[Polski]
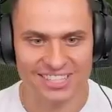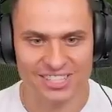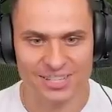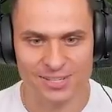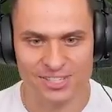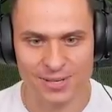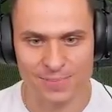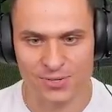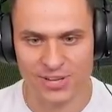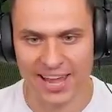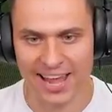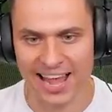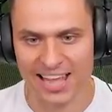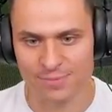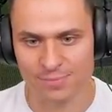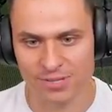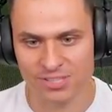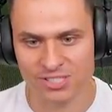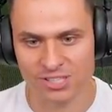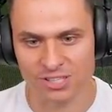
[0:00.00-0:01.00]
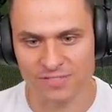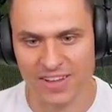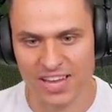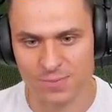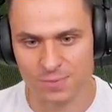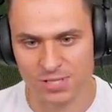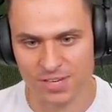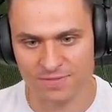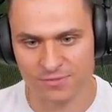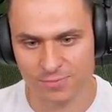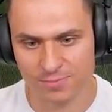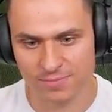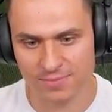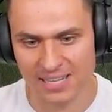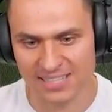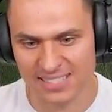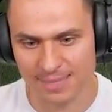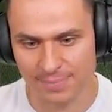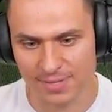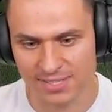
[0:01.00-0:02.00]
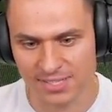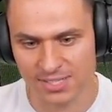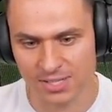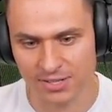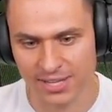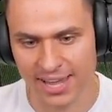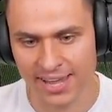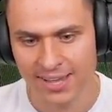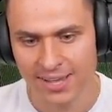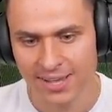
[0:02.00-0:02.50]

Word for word: się jeszcze przejechać, bo skąd wiesz, może w następnym sezonie